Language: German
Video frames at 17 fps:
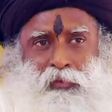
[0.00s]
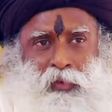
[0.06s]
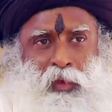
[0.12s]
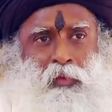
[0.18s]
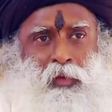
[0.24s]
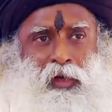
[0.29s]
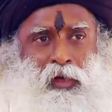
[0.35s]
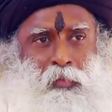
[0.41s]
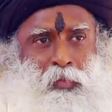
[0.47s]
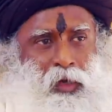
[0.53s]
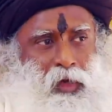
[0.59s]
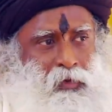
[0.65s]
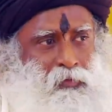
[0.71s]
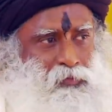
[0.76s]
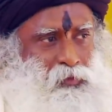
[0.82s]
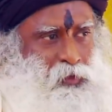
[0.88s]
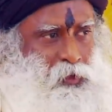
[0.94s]

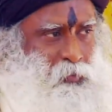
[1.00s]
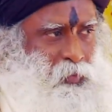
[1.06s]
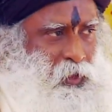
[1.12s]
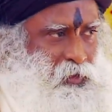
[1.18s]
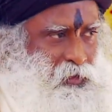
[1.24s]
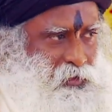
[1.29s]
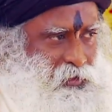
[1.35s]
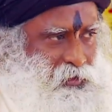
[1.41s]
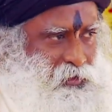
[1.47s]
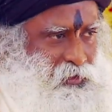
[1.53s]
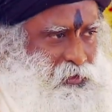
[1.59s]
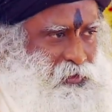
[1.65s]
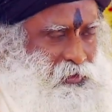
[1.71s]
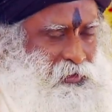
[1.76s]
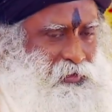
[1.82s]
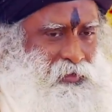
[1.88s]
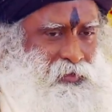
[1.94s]

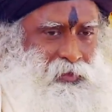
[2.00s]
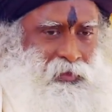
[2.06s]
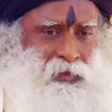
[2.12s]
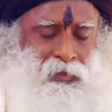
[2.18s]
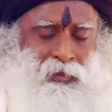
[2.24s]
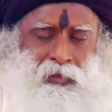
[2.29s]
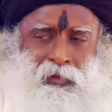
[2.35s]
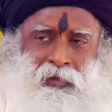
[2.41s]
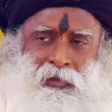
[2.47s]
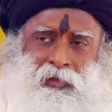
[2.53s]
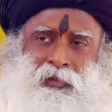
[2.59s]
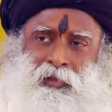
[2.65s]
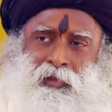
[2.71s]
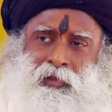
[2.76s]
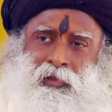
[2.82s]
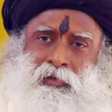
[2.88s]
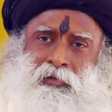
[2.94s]
wollen wir einen
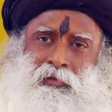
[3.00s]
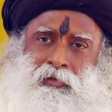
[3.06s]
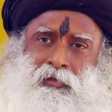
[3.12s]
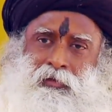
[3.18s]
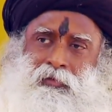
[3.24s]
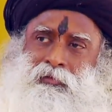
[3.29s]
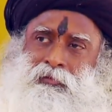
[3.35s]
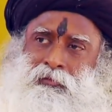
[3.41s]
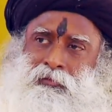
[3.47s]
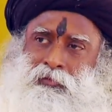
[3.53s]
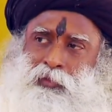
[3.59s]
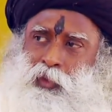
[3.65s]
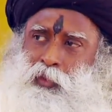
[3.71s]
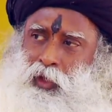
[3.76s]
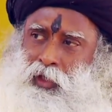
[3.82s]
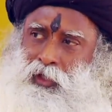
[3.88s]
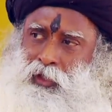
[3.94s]
kraftvollen Raum.
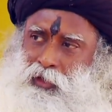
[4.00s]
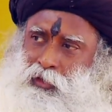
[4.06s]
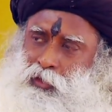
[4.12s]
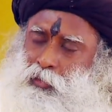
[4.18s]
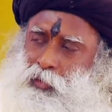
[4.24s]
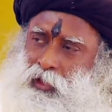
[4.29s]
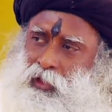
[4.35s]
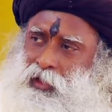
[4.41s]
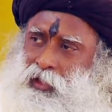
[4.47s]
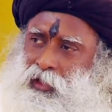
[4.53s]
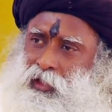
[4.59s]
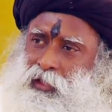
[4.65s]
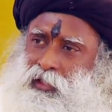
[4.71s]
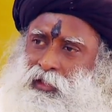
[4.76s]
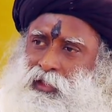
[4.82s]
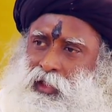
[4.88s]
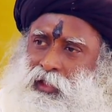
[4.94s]
Wir wollen, dass dies
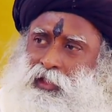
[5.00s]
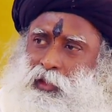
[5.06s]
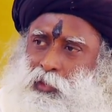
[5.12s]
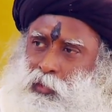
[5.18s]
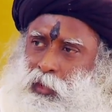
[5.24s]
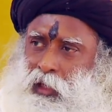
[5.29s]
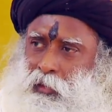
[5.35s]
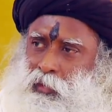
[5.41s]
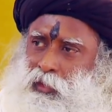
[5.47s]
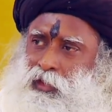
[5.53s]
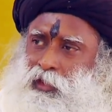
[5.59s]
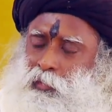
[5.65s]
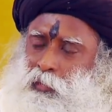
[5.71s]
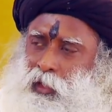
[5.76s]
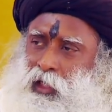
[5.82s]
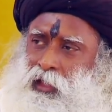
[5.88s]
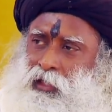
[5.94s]
ein so
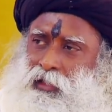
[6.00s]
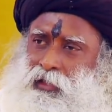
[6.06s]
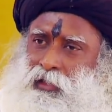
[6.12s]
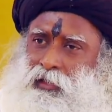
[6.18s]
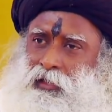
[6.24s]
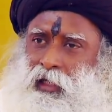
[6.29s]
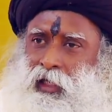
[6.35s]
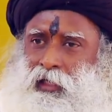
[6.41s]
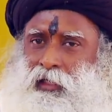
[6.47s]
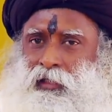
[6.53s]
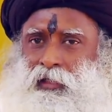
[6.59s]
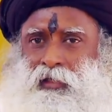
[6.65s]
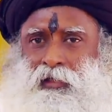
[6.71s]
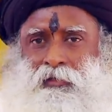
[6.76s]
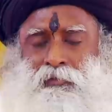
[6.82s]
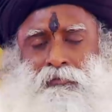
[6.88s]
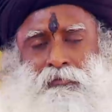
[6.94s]
lebendiger Raum ist,
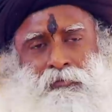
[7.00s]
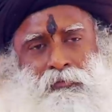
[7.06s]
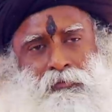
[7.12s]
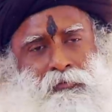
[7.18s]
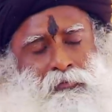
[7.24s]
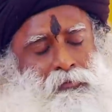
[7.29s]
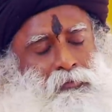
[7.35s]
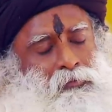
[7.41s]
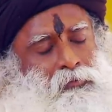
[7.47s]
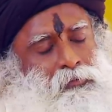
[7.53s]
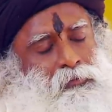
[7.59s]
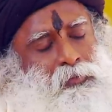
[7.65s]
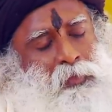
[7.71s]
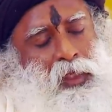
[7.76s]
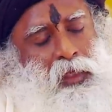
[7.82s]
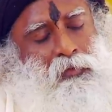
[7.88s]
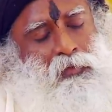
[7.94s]
dass, wenn
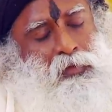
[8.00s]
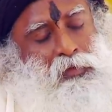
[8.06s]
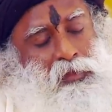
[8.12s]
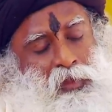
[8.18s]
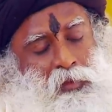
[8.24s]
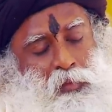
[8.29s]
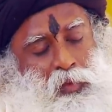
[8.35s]
du einfach nur